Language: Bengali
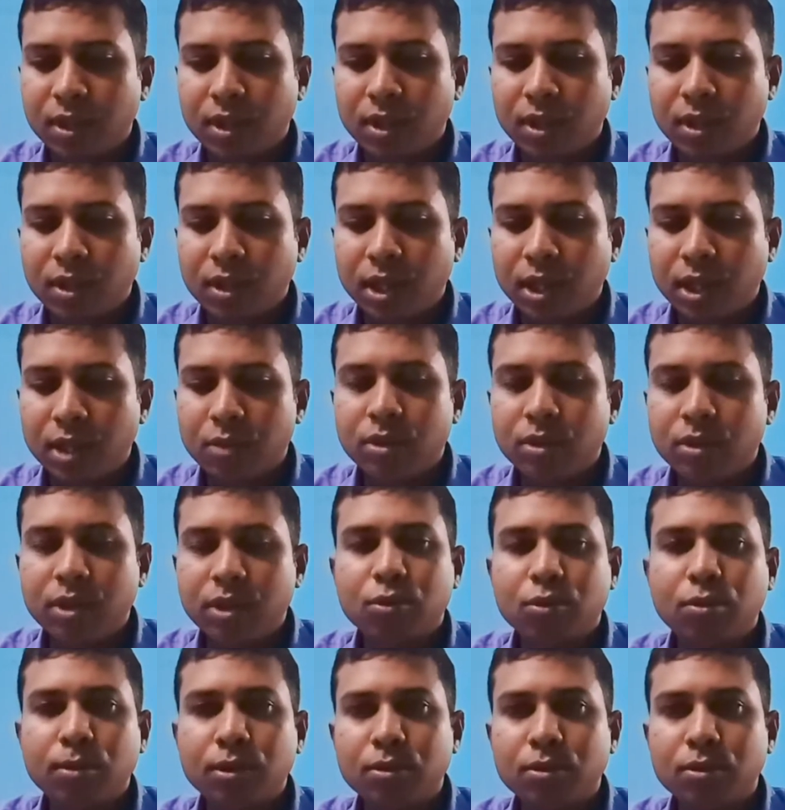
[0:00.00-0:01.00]
এই দুটি খুবই
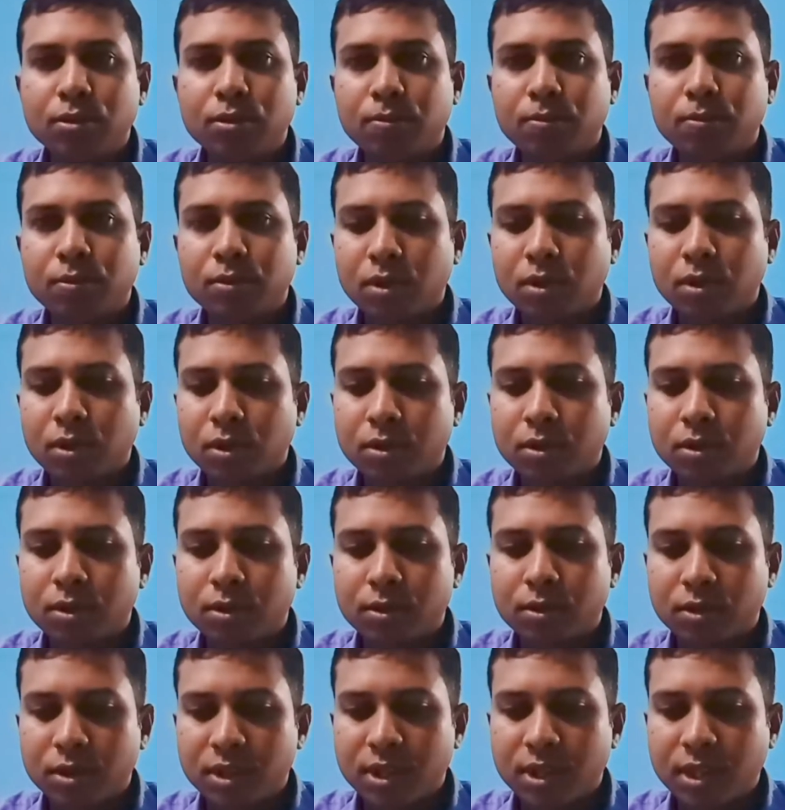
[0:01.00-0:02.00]
গুরুত্বপূর্ণ লক্ষণ
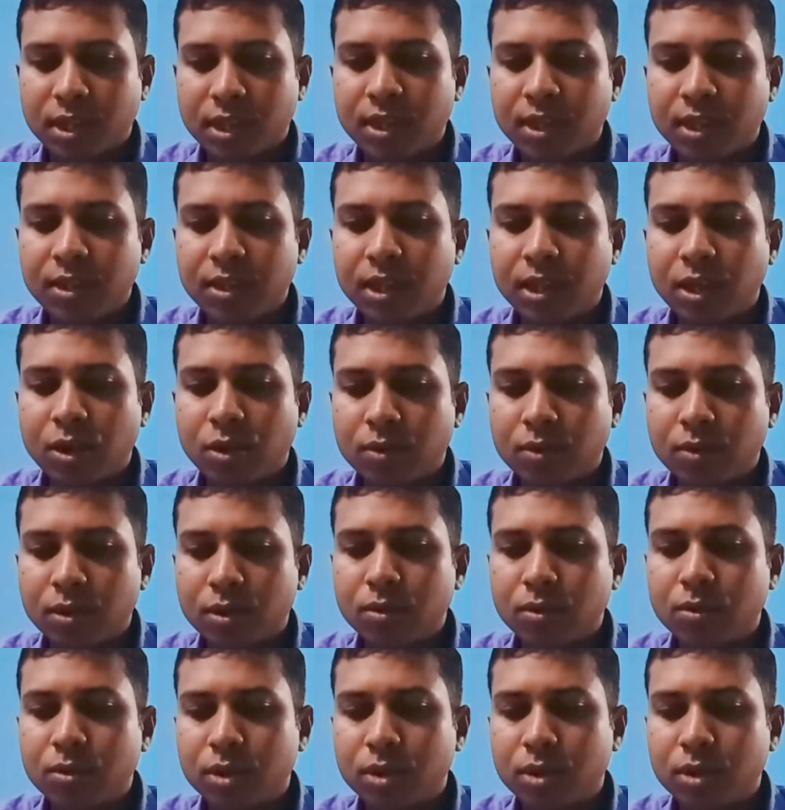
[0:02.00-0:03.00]
রসেরার এই
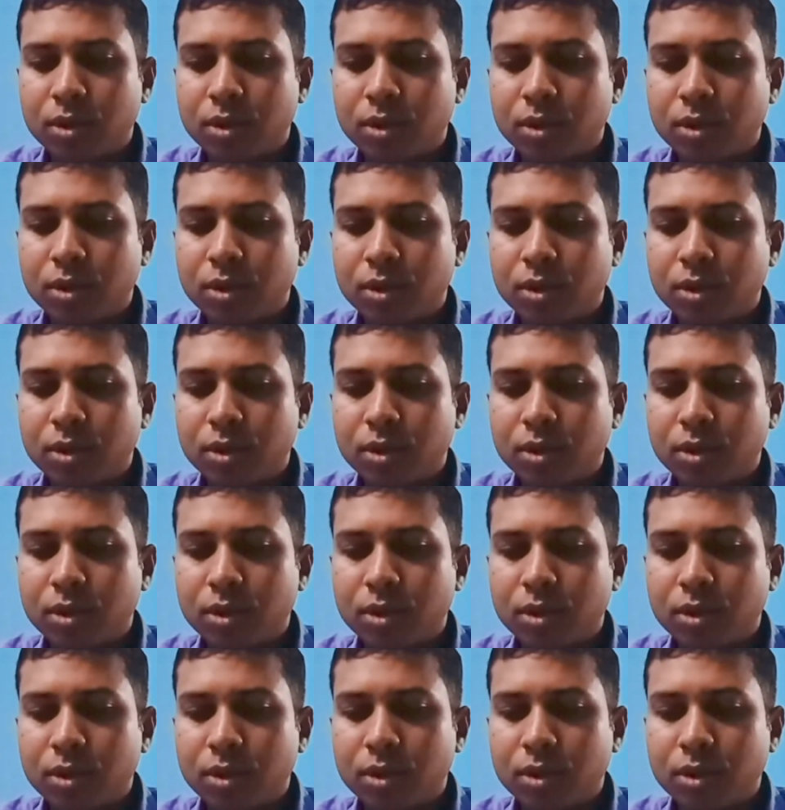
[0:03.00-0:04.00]
লক্ষণগুলোর সাথে আরো অনেকগুলো
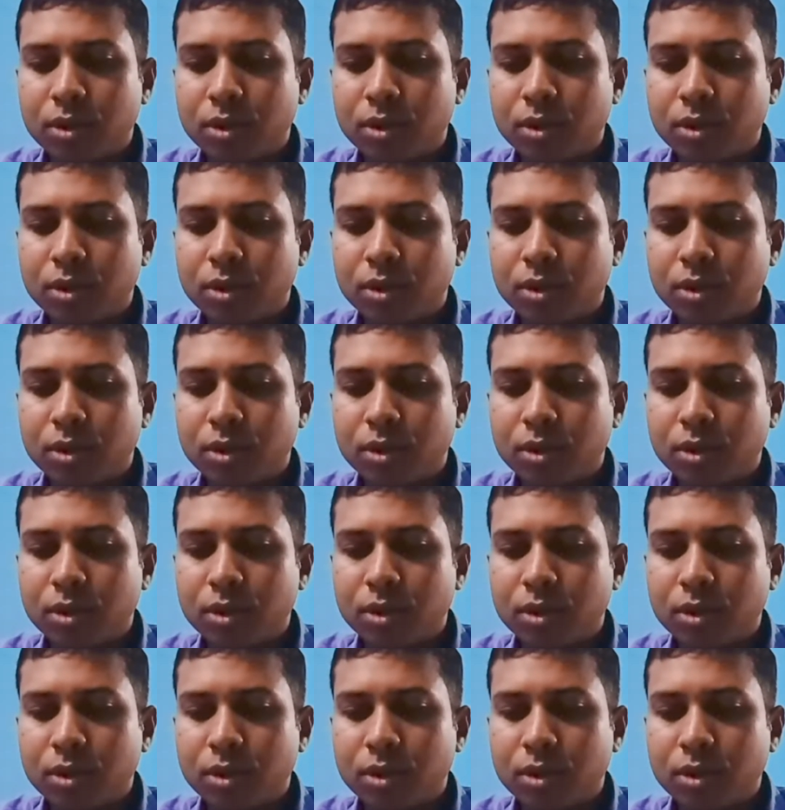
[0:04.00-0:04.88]
লক্ষণ প্রকটিত হয়